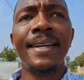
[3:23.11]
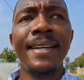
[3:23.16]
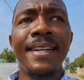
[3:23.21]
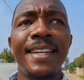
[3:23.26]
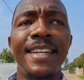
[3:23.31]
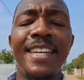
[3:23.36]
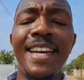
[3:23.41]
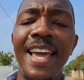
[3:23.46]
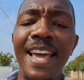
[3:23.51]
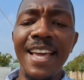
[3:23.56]

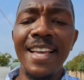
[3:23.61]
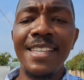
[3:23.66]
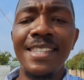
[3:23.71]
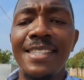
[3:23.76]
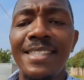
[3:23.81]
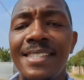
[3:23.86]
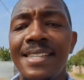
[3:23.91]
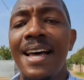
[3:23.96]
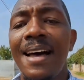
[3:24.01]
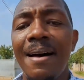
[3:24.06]
nem
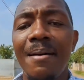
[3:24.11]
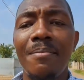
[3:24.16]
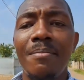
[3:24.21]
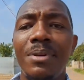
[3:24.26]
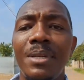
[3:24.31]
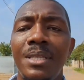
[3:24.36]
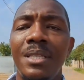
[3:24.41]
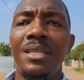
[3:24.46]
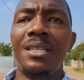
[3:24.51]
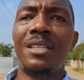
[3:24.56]

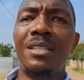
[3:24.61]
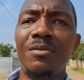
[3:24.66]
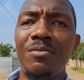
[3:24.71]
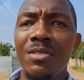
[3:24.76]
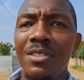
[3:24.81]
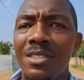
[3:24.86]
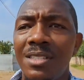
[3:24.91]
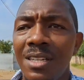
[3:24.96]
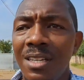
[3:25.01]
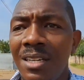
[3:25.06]
sabe que
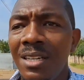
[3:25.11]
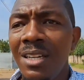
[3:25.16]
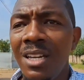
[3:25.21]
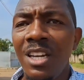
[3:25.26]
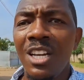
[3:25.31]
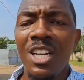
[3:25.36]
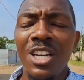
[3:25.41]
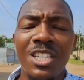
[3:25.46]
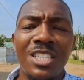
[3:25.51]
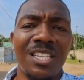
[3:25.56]
você
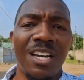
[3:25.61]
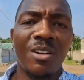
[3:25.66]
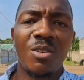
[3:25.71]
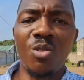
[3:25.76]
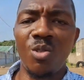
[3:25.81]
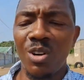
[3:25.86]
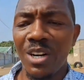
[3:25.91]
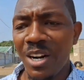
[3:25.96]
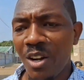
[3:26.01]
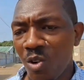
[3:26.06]
está com
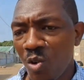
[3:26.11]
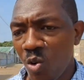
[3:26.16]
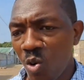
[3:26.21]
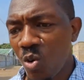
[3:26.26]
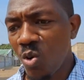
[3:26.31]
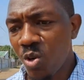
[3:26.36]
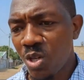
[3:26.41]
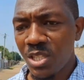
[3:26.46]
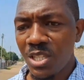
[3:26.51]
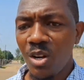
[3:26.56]

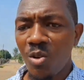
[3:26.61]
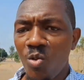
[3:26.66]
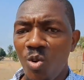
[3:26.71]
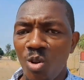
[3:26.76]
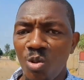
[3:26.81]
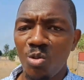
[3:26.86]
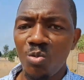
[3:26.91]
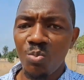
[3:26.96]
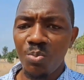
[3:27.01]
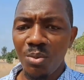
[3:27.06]
rancor, está com
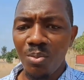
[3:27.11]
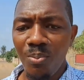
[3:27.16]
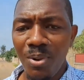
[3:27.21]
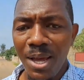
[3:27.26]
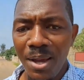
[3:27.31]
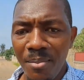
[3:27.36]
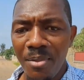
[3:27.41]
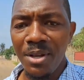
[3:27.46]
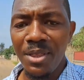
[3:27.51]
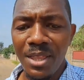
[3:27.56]
algum
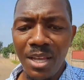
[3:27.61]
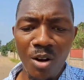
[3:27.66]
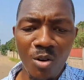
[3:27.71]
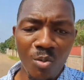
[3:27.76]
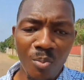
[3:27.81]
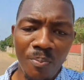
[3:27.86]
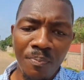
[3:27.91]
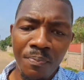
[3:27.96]
problema. Então,